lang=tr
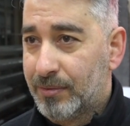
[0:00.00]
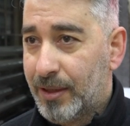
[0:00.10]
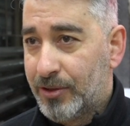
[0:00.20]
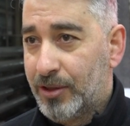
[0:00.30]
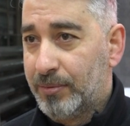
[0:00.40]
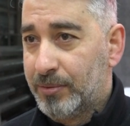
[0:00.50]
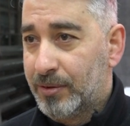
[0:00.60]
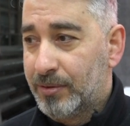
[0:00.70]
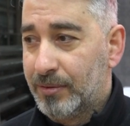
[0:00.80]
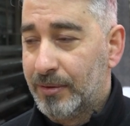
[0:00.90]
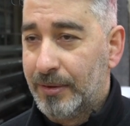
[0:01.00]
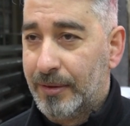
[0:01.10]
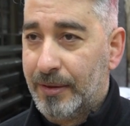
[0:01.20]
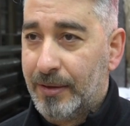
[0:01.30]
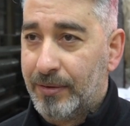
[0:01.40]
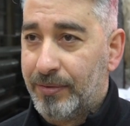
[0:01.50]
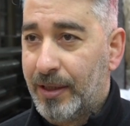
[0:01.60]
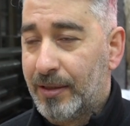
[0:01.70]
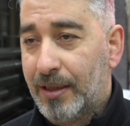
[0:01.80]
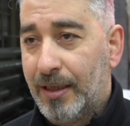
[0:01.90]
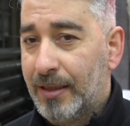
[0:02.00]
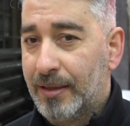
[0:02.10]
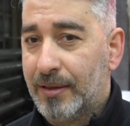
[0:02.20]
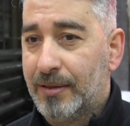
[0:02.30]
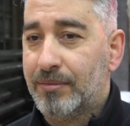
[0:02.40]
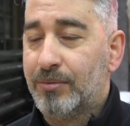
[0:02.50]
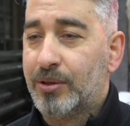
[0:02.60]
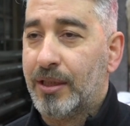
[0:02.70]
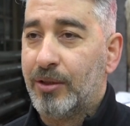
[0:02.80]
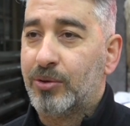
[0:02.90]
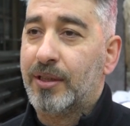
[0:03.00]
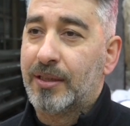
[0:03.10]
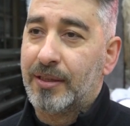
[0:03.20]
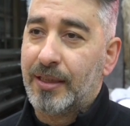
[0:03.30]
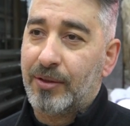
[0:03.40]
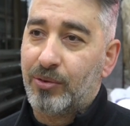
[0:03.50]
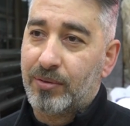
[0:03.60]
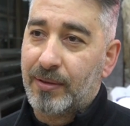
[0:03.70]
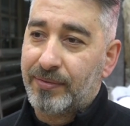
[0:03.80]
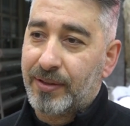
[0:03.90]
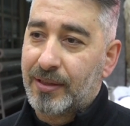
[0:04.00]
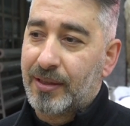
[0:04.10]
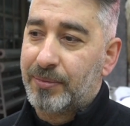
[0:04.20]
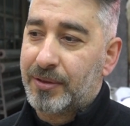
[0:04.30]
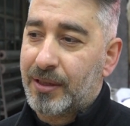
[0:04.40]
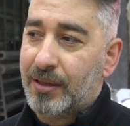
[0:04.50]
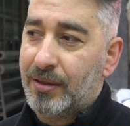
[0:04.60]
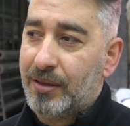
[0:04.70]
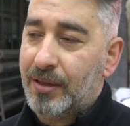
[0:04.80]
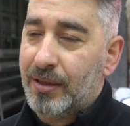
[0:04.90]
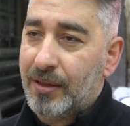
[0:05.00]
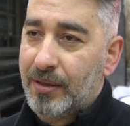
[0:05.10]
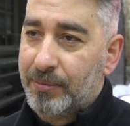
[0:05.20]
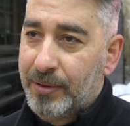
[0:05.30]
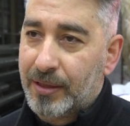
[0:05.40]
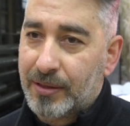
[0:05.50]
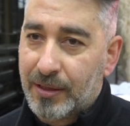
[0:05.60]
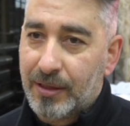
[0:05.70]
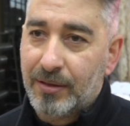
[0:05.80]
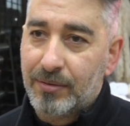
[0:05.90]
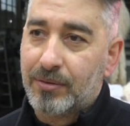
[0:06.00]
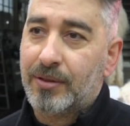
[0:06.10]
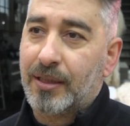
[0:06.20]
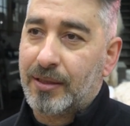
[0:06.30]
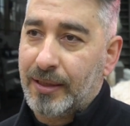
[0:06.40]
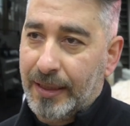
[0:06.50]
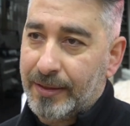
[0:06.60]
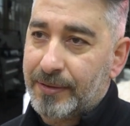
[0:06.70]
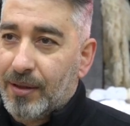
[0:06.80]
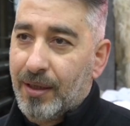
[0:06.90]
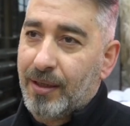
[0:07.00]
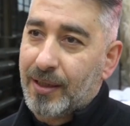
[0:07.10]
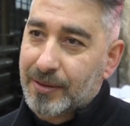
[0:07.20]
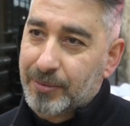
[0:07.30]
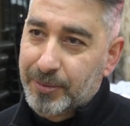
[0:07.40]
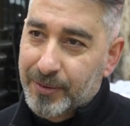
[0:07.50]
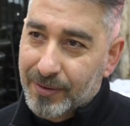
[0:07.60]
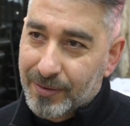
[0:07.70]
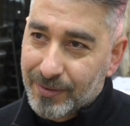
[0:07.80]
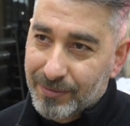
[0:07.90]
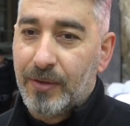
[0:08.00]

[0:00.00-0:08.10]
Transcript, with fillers: Açamıyor. Fiyatlar hakikaten bu sene yüksektir yani. Kuruma fiyatlarımız da piyasada yüksektir yani. Allah yardımcımız olsun.